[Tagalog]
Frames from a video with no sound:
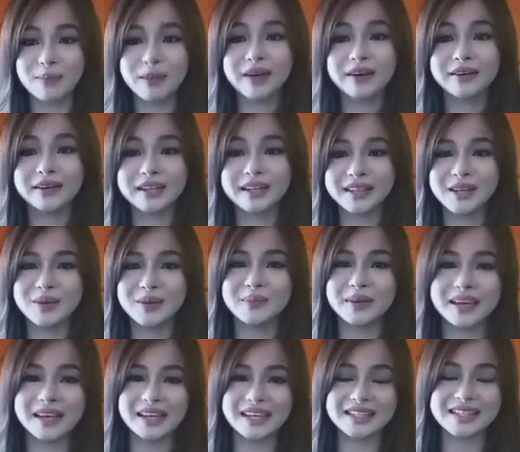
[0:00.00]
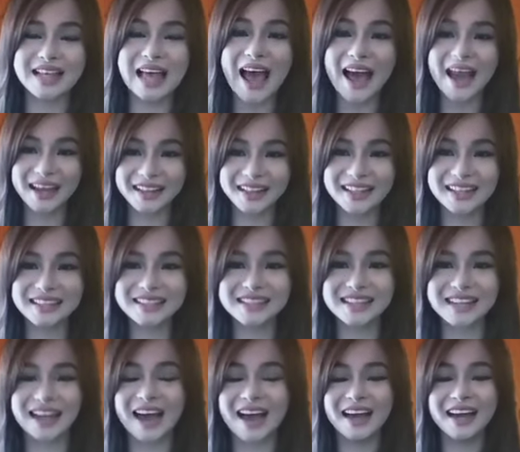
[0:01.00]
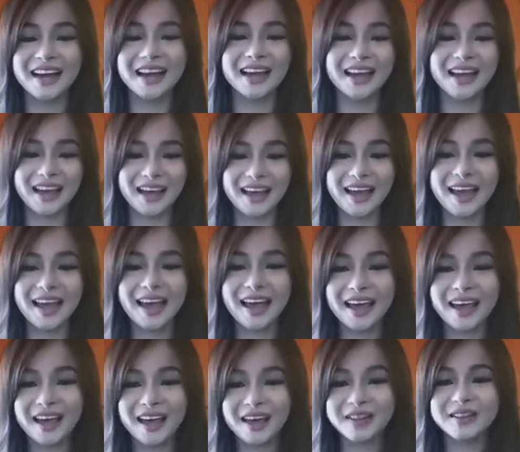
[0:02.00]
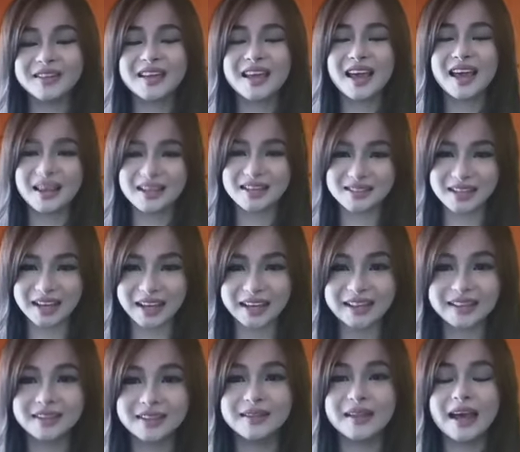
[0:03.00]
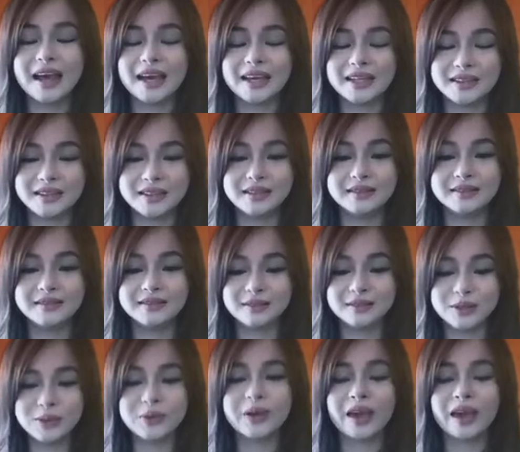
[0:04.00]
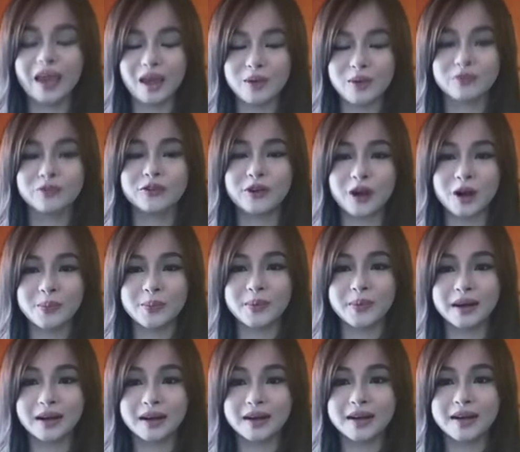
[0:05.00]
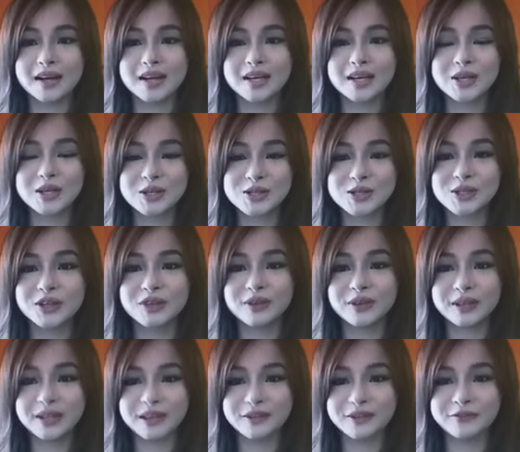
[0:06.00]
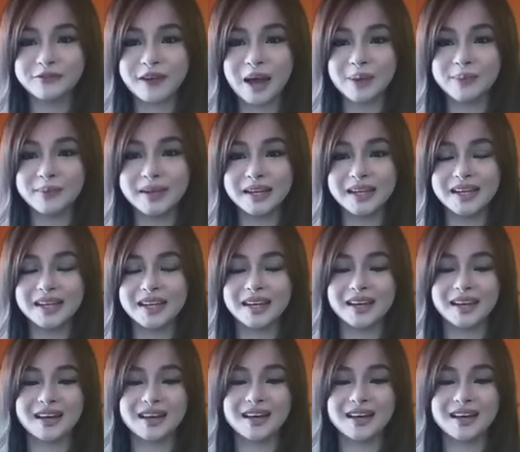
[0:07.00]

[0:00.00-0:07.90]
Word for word: My real name is Agnes Kang. And yes, I, I do came from a conservative family.